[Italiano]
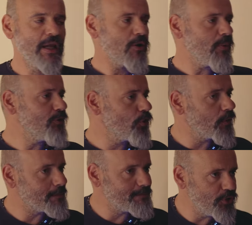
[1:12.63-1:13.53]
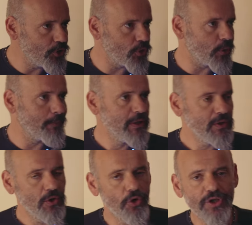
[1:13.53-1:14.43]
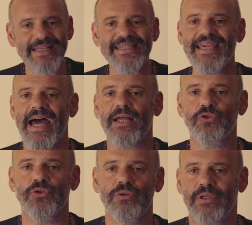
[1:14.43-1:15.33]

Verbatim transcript: Quando io ho rischiato